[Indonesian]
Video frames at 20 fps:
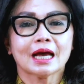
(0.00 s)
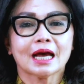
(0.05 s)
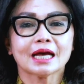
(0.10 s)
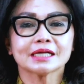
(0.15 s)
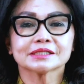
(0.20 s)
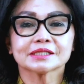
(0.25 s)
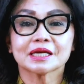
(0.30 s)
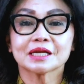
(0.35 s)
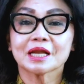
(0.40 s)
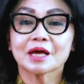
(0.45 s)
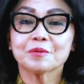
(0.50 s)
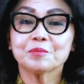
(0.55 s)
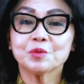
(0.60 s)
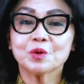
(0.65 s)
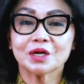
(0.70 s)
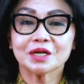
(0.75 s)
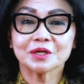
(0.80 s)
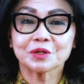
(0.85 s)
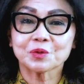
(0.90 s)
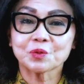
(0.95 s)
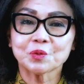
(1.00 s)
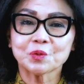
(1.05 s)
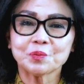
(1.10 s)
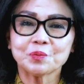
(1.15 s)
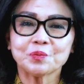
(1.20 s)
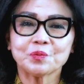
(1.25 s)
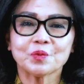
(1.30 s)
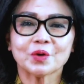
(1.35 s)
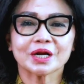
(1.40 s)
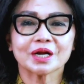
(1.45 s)

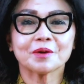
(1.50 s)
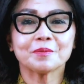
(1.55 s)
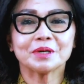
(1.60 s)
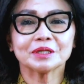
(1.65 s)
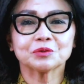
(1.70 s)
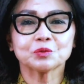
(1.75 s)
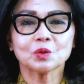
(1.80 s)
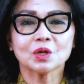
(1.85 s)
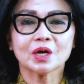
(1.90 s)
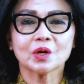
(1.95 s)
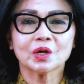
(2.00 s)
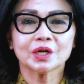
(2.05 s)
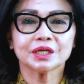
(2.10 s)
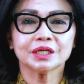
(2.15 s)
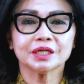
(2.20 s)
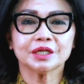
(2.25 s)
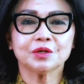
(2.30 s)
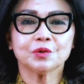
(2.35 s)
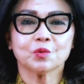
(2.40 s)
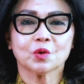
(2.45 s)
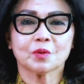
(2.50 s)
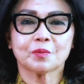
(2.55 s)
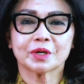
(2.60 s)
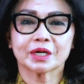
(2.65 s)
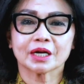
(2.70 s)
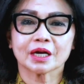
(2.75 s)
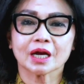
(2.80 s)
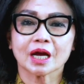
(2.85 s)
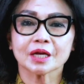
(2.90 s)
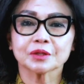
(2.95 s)
Assalamualaikum warahmatullahi
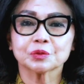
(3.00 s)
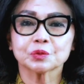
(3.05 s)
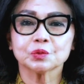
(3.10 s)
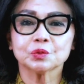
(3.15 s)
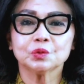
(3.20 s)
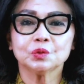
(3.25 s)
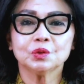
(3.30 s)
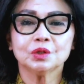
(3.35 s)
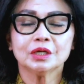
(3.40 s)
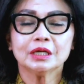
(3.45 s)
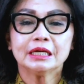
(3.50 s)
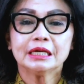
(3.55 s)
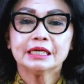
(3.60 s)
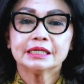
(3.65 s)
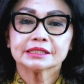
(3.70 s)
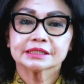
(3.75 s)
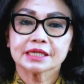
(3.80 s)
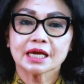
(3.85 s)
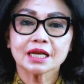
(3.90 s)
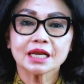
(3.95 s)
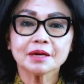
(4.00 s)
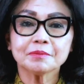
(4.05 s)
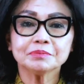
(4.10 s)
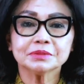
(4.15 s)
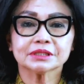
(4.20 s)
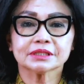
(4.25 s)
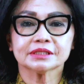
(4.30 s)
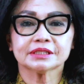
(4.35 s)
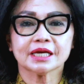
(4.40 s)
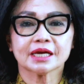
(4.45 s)
wabarakatuh. Salam
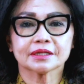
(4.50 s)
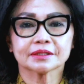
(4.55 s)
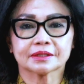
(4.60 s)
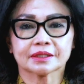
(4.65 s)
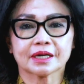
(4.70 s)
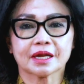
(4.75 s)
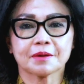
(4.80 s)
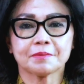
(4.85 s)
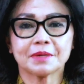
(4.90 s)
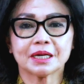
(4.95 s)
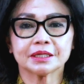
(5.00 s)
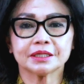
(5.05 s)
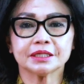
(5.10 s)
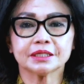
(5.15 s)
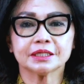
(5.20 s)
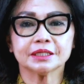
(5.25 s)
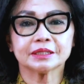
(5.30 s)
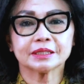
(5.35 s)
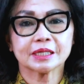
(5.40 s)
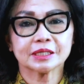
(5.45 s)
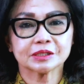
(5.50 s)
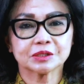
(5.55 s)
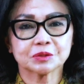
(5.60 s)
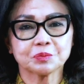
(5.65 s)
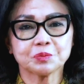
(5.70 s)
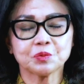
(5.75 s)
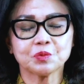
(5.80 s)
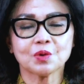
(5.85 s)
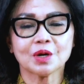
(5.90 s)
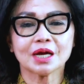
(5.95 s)
sejahtera bagi kita
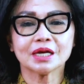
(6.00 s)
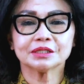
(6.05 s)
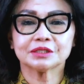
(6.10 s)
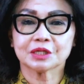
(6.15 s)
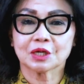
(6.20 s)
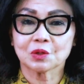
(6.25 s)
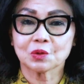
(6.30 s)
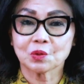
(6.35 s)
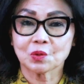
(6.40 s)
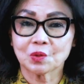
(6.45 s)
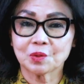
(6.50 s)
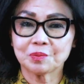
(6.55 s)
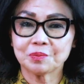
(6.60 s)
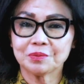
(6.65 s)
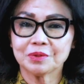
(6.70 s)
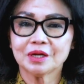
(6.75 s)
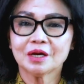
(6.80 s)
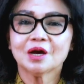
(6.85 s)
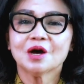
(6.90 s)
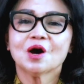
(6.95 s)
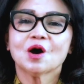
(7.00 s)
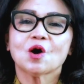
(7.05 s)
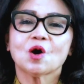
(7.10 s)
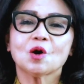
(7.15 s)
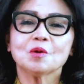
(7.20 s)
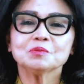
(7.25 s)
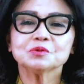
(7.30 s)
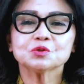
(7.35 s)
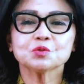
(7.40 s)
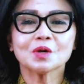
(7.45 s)
semua. Shalom.
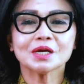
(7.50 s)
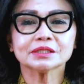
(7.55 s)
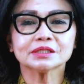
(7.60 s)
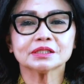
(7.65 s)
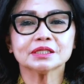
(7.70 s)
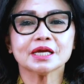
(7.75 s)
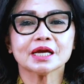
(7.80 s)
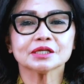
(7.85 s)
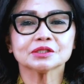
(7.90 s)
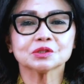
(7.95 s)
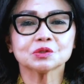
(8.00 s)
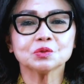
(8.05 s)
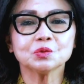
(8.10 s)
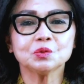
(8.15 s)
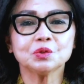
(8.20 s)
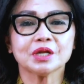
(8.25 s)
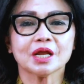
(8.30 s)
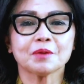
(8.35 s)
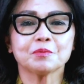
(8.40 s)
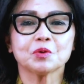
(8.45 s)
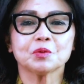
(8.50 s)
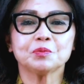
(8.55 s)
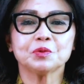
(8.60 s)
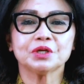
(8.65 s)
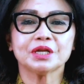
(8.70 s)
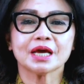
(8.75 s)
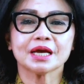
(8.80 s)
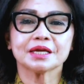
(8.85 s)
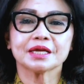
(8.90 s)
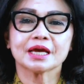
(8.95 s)
Om Swastiastu, Namo
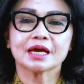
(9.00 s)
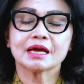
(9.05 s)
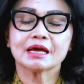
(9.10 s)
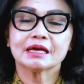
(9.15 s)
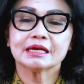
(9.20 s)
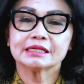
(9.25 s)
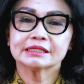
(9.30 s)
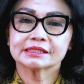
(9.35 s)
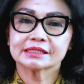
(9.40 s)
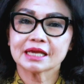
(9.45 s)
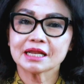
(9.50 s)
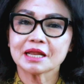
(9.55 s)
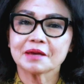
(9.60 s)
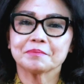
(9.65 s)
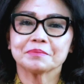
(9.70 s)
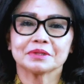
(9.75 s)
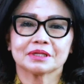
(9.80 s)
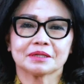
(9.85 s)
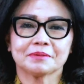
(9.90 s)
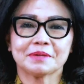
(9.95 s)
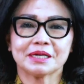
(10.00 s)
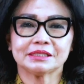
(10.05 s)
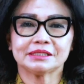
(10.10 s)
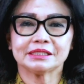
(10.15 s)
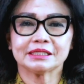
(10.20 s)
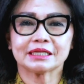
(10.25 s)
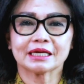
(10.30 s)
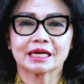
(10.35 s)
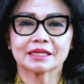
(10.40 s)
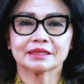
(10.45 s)
Buddhaya. Salam
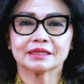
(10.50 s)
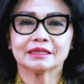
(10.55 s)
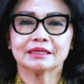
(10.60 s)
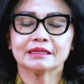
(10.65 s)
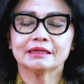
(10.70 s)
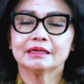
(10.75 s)
kebajikan.